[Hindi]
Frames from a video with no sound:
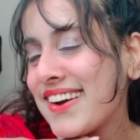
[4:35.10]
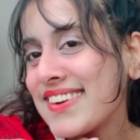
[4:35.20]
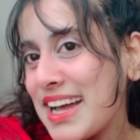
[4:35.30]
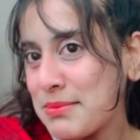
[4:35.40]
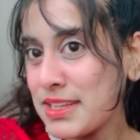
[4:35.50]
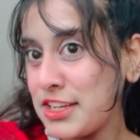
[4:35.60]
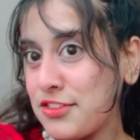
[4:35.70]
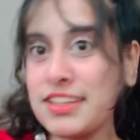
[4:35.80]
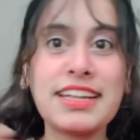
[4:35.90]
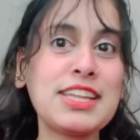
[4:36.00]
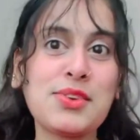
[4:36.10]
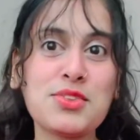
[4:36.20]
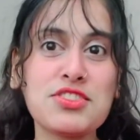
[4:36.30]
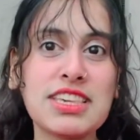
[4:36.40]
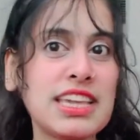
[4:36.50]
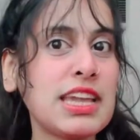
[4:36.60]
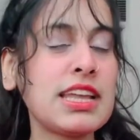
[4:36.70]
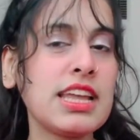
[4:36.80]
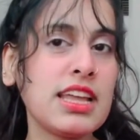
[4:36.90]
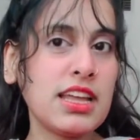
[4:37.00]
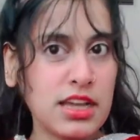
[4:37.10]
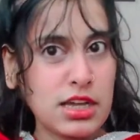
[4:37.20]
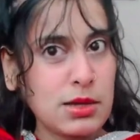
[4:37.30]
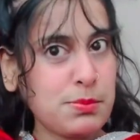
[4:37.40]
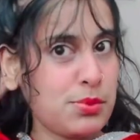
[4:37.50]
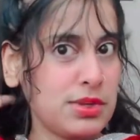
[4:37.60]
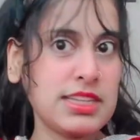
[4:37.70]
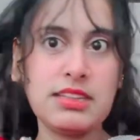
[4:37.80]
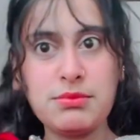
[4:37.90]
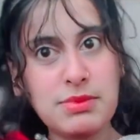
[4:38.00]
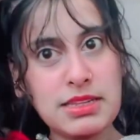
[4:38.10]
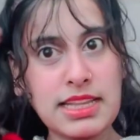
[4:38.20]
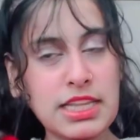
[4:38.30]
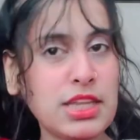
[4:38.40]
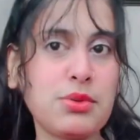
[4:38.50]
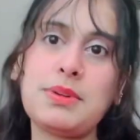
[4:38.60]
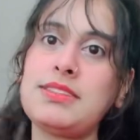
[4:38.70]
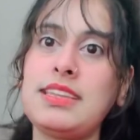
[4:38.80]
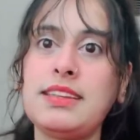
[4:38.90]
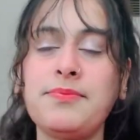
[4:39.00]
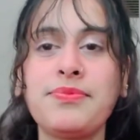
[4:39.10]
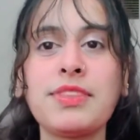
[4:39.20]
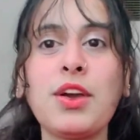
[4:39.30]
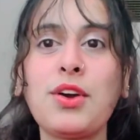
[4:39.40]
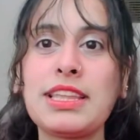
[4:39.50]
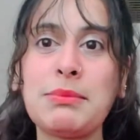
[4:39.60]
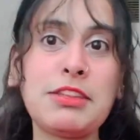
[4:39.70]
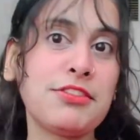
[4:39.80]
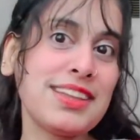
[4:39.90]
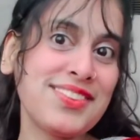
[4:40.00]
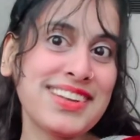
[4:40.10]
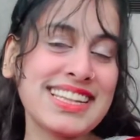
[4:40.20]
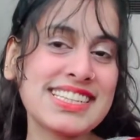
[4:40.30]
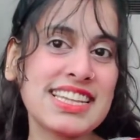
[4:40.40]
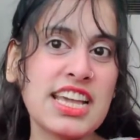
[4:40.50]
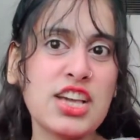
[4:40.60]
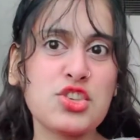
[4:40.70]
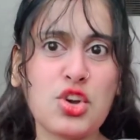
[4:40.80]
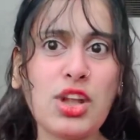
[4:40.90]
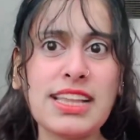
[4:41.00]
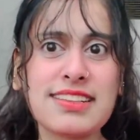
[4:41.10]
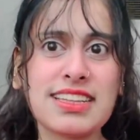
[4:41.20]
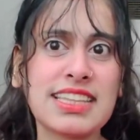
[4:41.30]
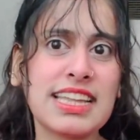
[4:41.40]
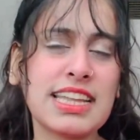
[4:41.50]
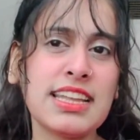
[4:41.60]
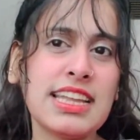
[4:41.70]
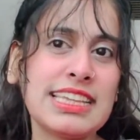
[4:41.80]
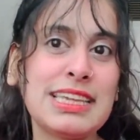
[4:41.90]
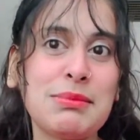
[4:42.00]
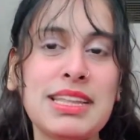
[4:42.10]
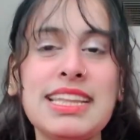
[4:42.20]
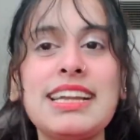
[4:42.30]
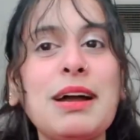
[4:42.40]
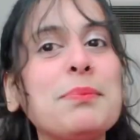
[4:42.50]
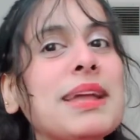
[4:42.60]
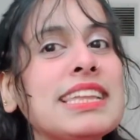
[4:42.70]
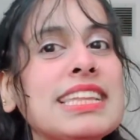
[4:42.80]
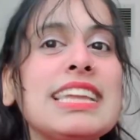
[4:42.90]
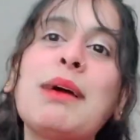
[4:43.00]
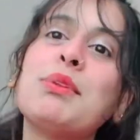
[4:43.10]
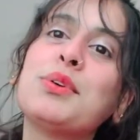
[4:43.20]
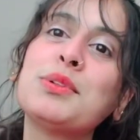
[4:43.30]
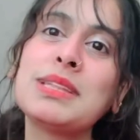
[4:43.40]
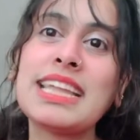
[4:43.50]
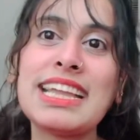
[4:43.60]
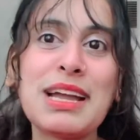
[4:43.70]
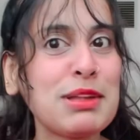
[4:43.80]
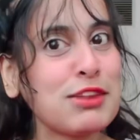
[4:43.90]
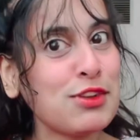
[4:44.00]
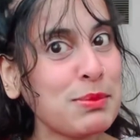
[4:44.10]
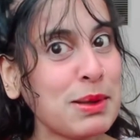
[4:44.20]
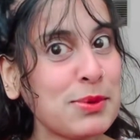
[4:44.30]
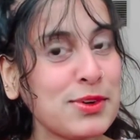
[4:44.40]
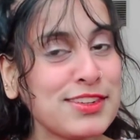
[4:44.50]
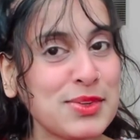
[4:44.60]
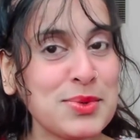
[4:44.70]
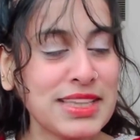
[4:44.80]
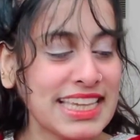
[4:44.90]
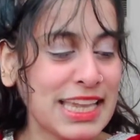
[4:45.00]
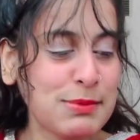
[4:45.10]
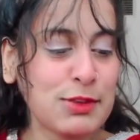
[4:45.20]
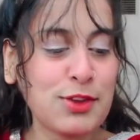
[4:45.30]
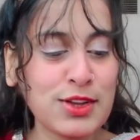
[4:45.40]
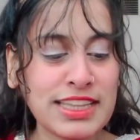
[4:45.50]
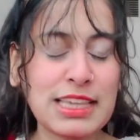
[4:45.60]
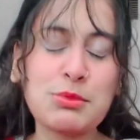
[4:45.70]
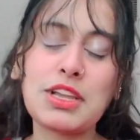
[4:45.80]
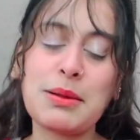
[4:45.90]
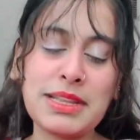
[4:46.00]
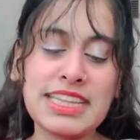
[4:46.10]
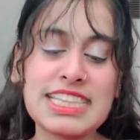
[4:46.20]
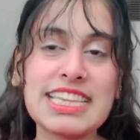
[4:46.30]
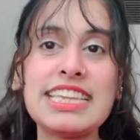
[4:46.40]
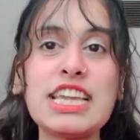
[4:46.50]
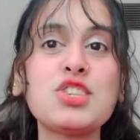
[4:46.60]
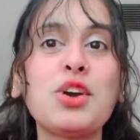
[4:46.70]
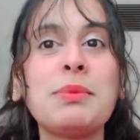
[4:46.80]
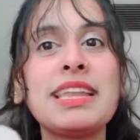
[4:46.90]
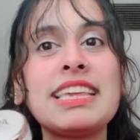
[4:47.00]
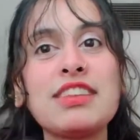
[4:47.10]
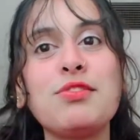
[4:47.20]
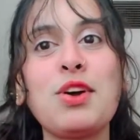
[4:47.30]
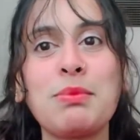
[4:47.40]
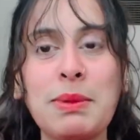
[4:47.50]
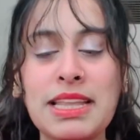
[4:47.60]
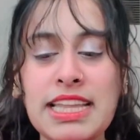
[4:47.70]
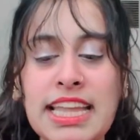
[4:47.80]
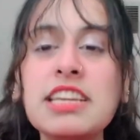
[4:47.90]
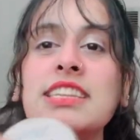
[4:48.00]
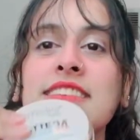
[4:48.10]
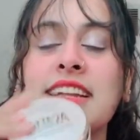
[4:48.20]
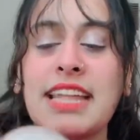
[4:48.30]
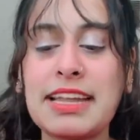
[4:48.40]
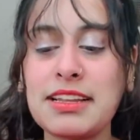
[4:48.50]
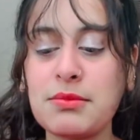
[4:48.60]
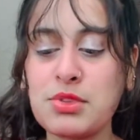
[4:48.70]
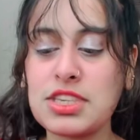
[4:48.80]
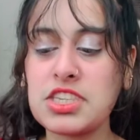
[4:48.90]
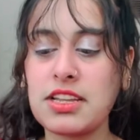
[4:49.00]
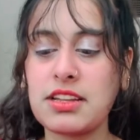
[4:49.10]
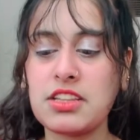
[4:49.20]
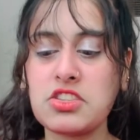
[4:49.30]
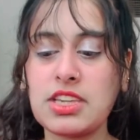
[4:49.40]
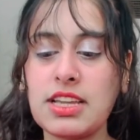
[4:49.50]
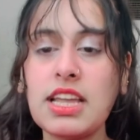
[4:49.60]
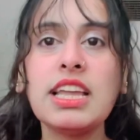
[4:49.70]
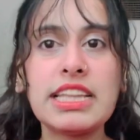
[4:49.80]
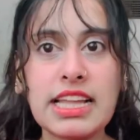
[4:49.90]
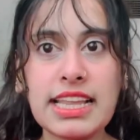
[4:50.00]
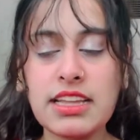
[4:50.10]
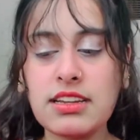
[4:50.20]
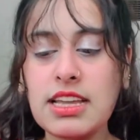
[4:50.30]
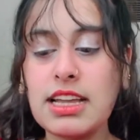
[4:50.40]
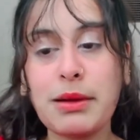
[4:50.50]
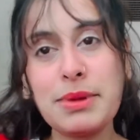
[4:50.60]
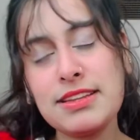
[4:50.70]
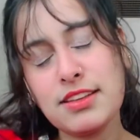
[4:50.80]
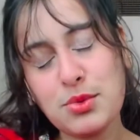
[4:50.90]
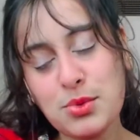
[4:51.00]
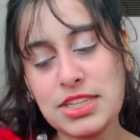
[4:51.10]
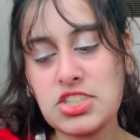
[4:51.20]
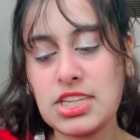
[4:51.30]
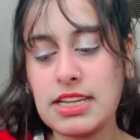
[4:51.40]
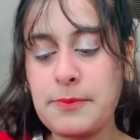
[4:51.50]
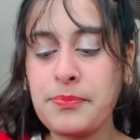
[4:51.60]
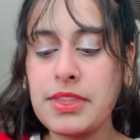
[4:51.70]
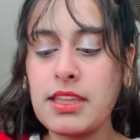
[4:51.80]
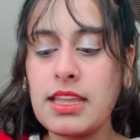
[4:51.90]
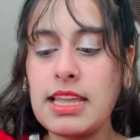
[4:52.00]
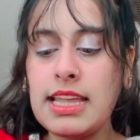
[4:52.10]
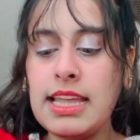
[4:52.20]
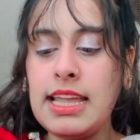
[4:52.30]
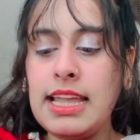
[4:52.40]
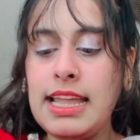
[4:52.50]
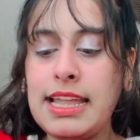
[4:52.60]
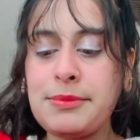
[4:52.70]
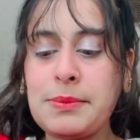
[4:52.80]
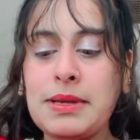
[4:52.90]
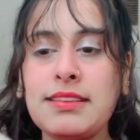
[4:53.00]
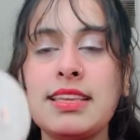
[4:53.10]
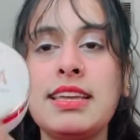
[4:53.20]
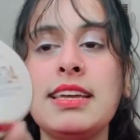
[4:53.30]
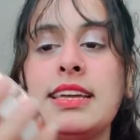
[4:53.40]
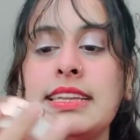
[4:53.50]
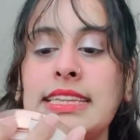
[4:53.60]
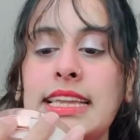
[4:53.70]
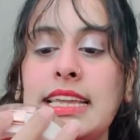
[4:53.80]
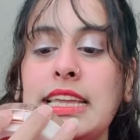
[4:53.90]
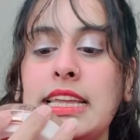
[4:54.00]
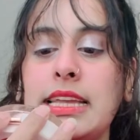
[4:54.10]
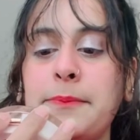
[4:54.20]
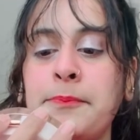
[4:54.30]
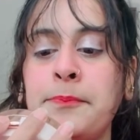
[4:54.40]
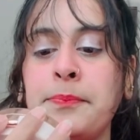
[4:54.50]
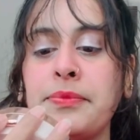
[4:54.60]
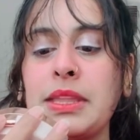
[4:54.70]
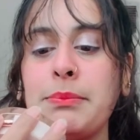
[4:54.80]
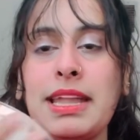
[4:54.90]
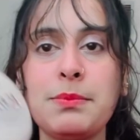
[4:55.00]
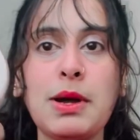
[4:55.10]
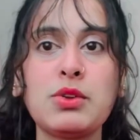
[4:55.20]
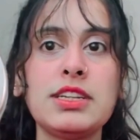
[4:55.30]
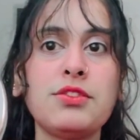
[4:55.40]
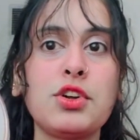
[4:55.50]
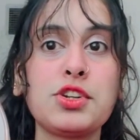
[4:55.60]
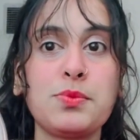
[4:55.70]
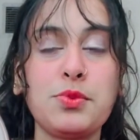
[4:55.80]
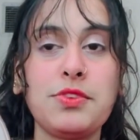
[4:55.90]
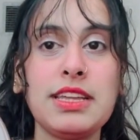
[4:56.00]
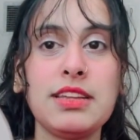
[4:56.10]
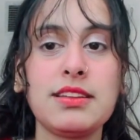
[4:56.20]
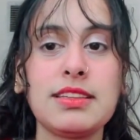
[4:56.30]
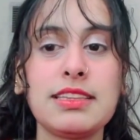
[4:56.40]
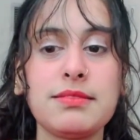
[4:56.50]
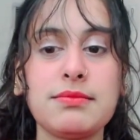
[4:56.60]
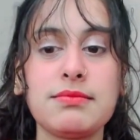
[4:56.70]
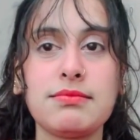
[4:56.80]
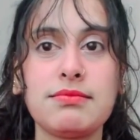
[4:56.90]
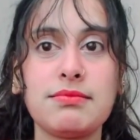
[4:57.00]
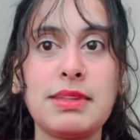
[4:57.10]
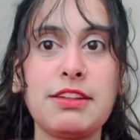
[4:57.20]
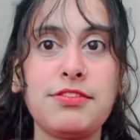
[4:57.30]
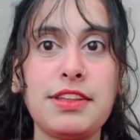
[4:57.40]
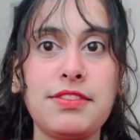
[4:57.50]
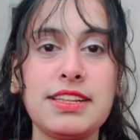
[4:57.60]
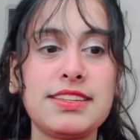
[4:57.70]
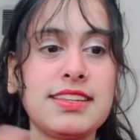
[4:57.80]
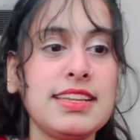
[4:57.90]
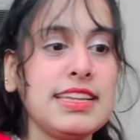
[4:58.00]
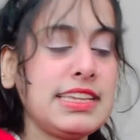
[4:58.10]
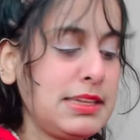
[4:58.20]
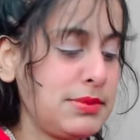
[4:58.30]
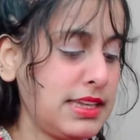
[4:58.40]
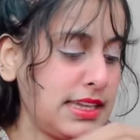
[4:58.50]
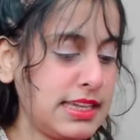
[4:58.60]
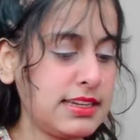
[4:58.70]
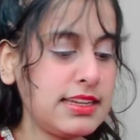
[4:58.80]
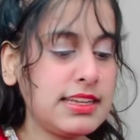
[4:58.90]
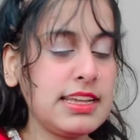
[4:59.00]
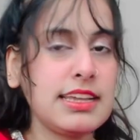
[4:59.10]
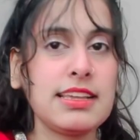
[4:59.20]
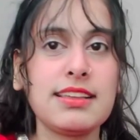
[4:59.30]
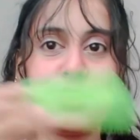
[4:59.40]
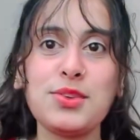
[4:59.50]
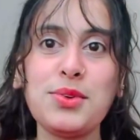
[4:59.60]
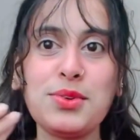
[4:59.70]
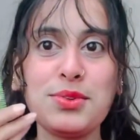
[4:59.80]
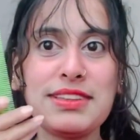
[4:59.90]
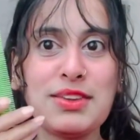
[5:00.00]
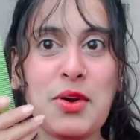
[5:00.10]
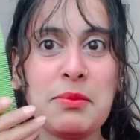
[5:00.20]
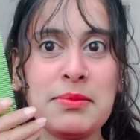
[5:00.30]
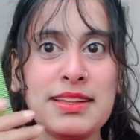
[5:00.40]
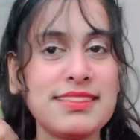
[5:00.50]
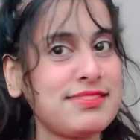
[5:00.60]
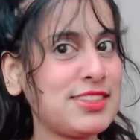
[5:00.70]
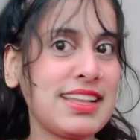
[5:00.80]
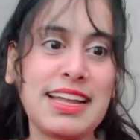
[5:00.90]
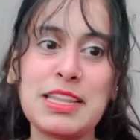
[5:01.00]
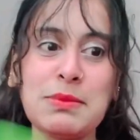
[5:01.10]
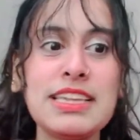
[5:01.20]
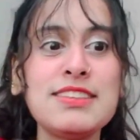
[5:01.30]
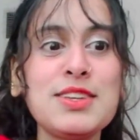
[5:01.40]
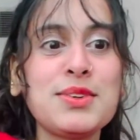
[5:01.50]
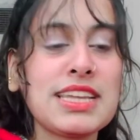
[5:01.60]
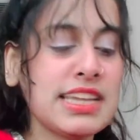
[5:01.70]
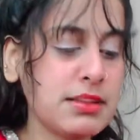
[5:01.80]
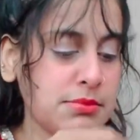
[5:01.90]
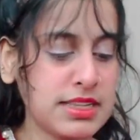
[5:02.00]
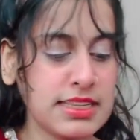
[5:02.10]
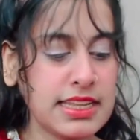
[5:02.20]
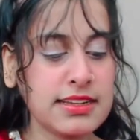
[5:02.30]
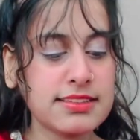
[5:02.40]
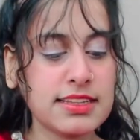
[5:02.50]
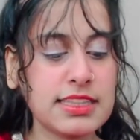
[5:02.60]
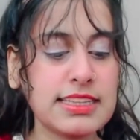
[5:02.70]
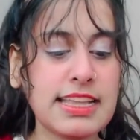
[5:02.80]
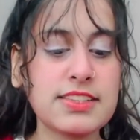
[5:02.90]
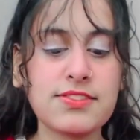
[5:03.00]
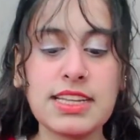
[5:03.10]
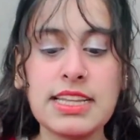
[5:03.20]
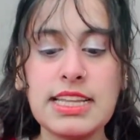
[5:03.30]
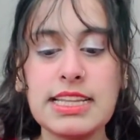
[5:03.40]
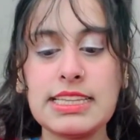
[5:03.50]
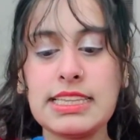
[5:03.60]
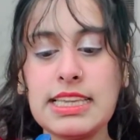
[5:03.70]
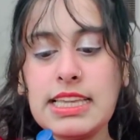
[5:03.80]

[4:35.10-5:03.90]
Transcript: मैंने डिफरेंट करने की कोशिश की है पोनी बनाई है ऊपर से और ये मेरी फेवरेट शॉल कह सकते हैं ये मैंने कब पहनी थी आप लोग खुद बताइएगा मैंने ब्लॉग में अपलोड ज़रूर की है मेरे ब्लॉग देख के मुझे कमेंट कीजिए ये शॉल मैंने किस ब्लॉग में पहनी है इसका टाइटल मुझे शेयर कर दीजिएगा यह लिंक कमेंट ज़रूर कीजिएगा एंड मेरे पास ये है मैट पाउडर वाटर प्रूफ है मेरा फेवरेट ये भी है एक छोटू सी कॉम लगाने में ईजी होता है बड़ी नहीं रख सकते दैट्स वाई ये